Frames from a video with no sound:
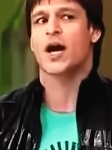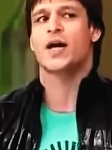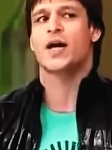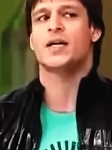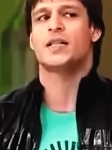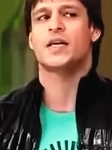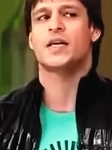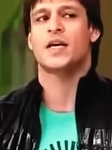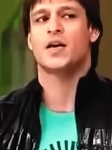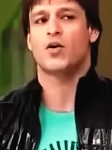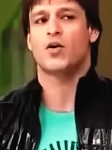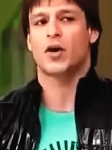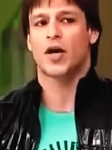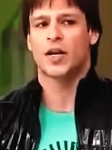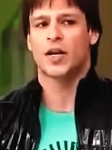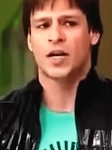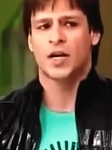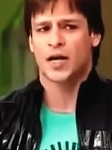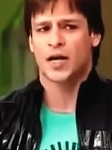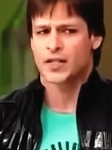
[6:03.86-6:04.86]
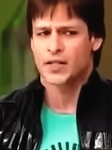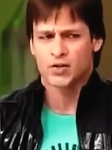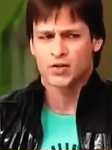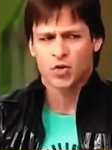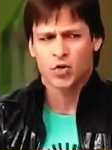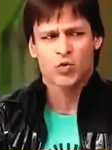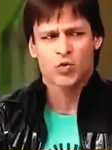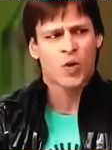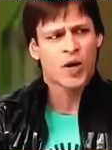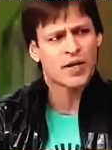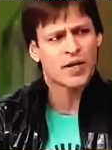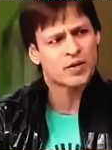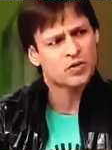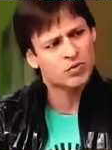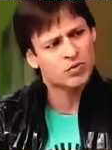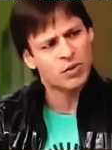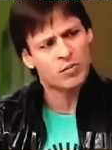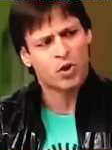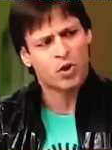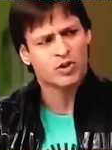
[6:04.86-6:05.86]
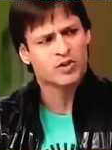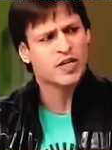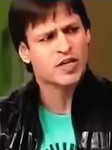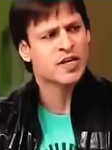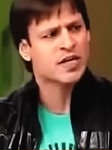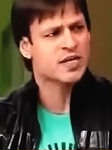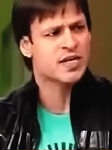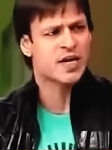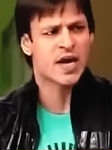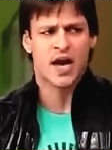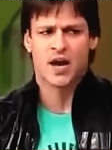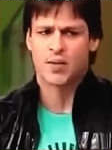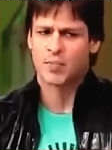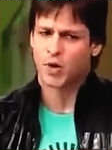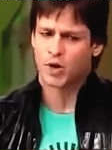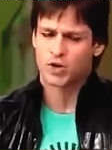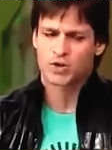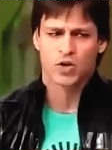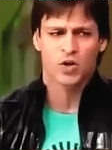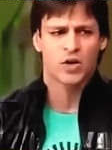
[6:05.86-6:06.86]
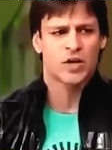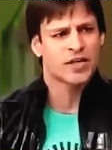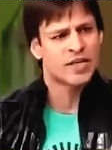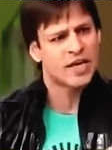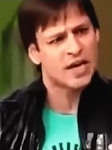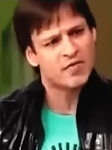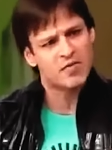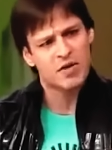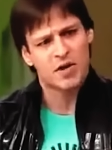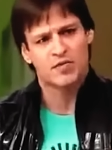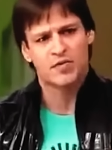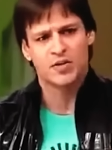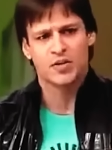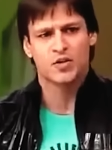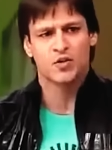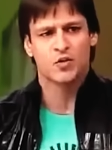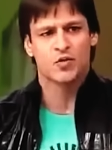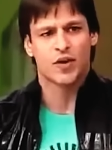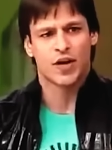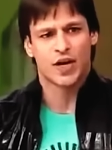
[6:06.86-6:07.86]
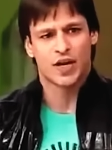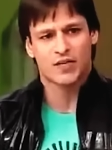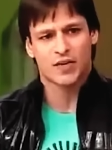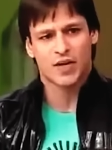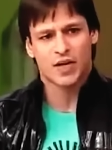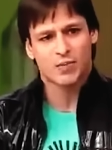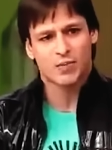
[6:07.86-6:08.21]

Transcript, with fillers: आ गए थे और कहने लगे थे डोंट वरी तुमने बहुत सही किया है बहुत सॉलिड किया वी आर विथ यू वगैरह